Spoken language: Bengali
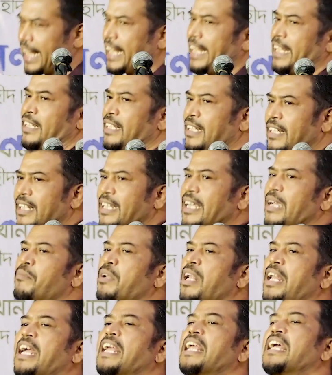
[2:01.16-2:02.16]
লেখে
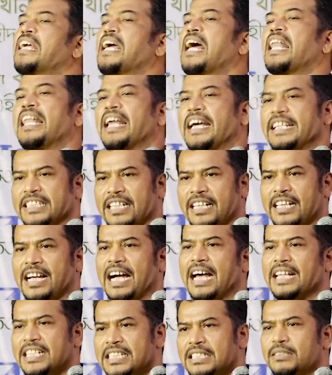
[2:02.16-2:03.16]
কেমনে লেখে আল্লাহ জানে
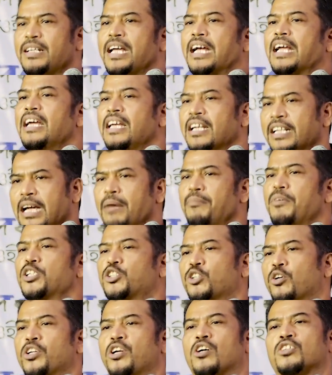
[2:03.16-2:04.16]
হাদিস ইয়া কেমনে
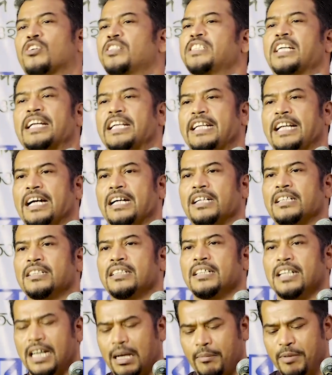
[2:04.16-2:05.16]
শরীয়ত হয় জানি না
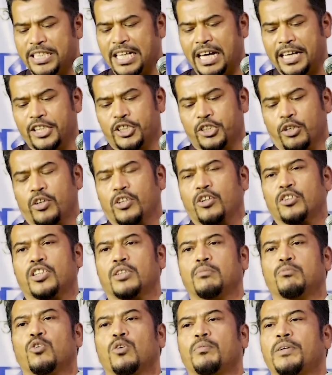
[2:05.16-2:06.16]
আমি জানি
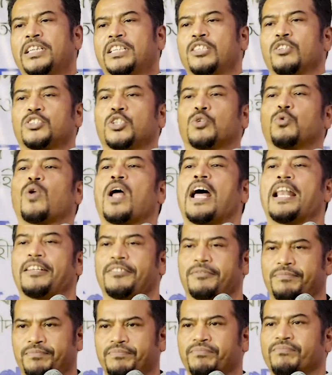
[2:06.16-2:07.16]
শরীয়তের মূল ভিত্তি হচ্ছে কোরআন
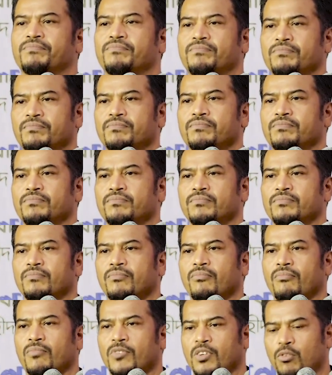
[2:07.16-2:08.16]

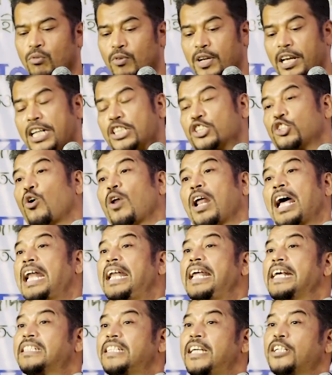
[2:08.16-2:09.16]
ওনারা সরা
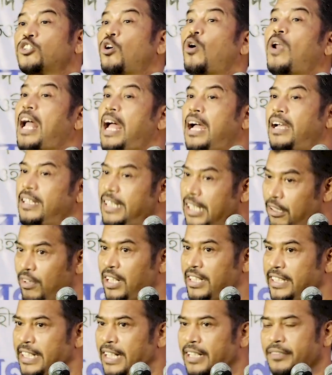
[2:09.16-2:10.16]
লেখছে সরা
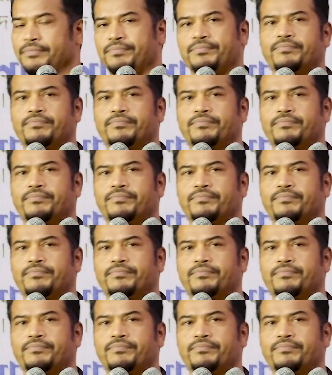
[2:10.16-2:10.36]
এগুলা দিয়া